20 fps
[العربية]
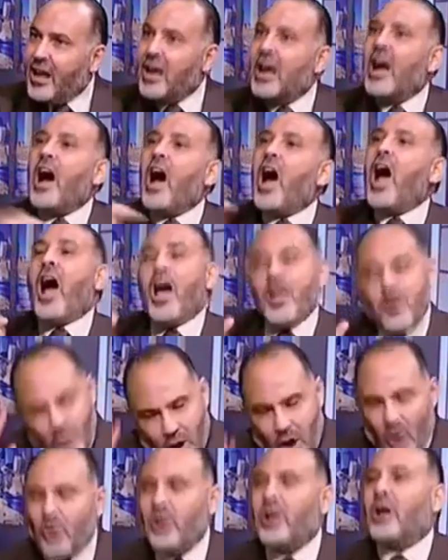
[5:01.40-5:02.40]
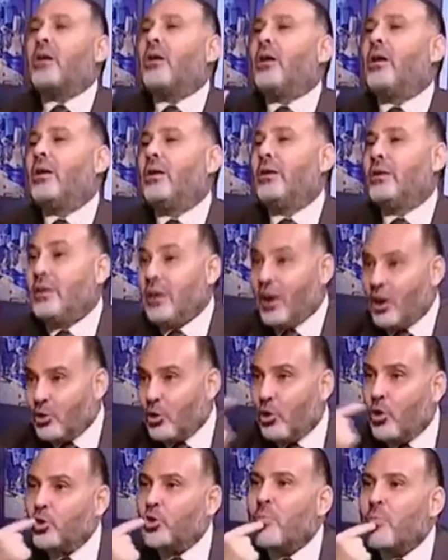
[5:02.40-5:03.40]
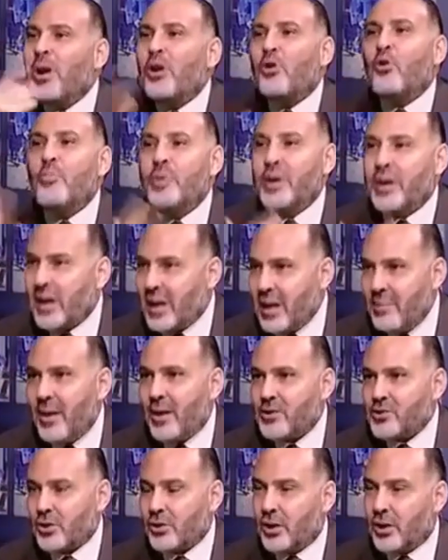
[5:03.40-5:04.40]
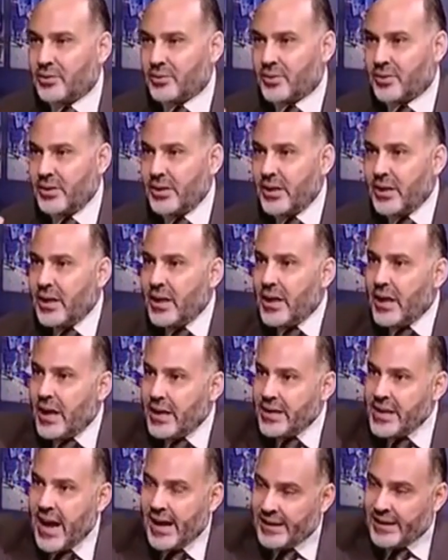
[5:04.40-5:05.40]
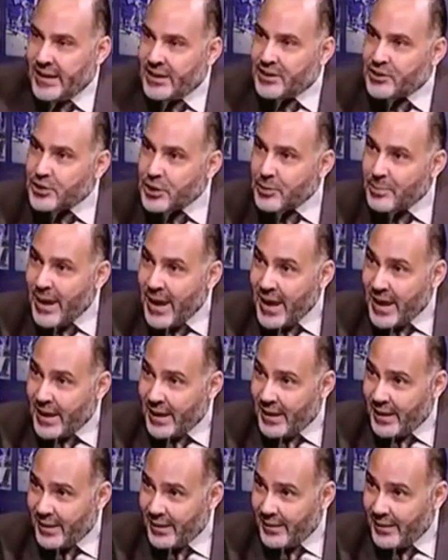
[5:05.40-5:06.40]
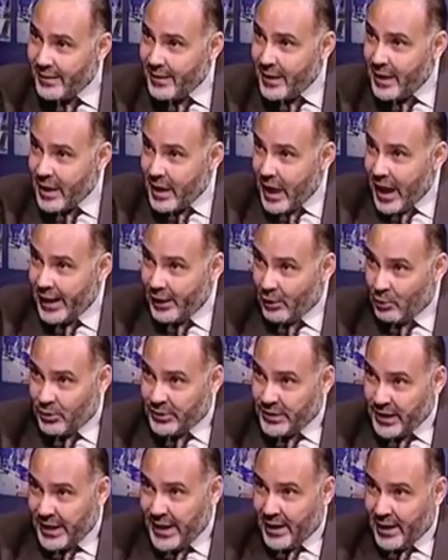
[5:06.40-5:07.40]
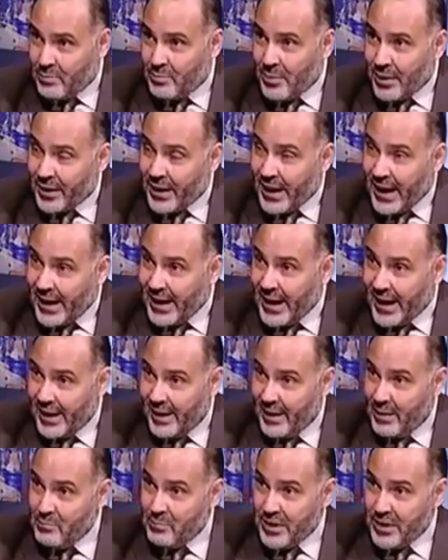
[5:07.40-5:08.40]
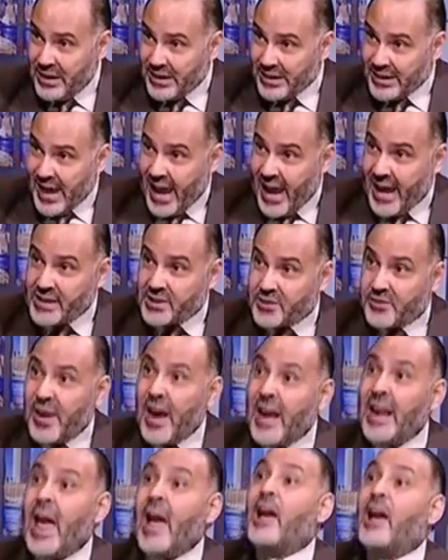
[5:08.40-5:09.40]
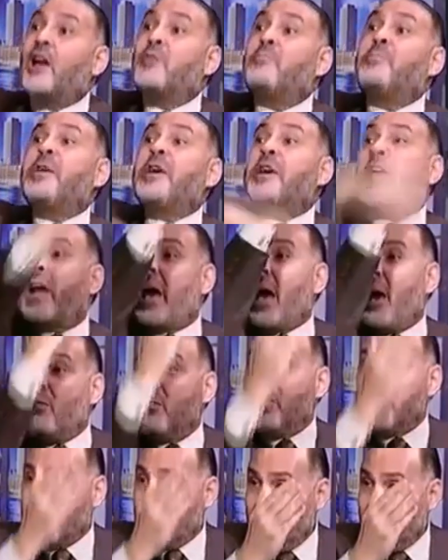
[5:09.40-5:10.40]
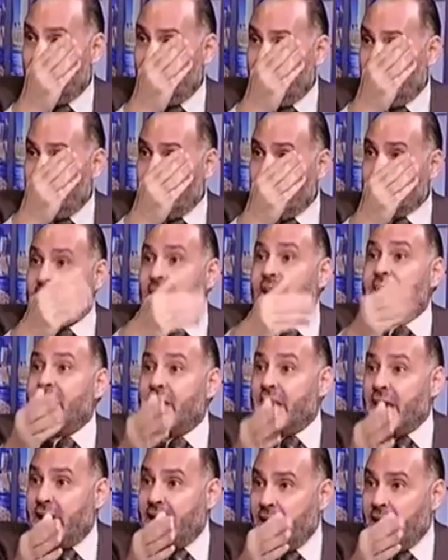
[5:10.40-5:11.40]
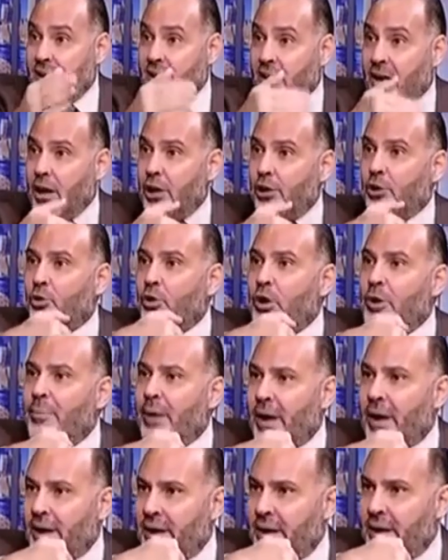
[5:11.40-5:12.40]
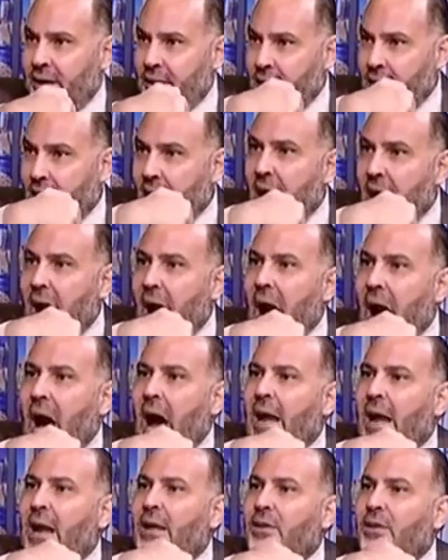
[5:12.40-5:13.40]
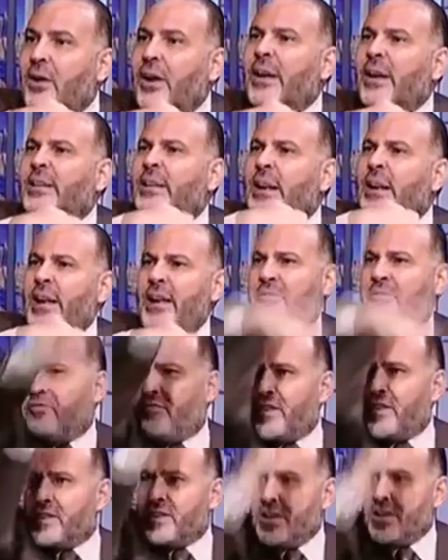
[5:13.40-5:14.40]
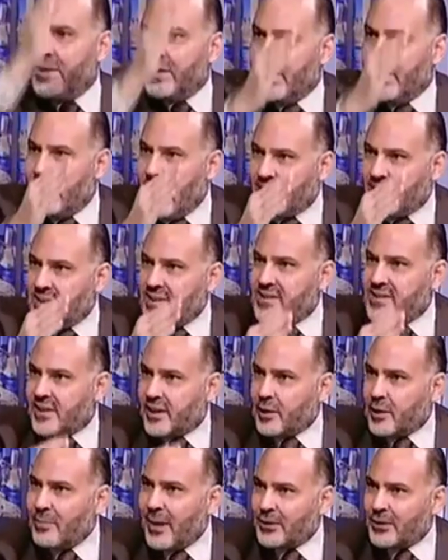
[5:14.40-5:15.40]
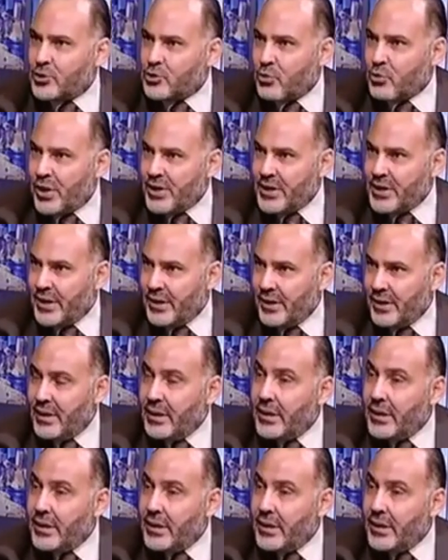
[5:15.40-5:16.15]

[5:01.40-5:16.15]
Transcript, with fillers: ده ايوه اقول لك اه خدوا بالكم من كلامي عشان خاطر يعني الاشتباك انا قلت لك مرحله بيتجهز فيها لحاجه كبيره قوي زي ايه انه يبقى ايه رسول والنبي على درجه العفه دي اللي هتتذكر بعد شويه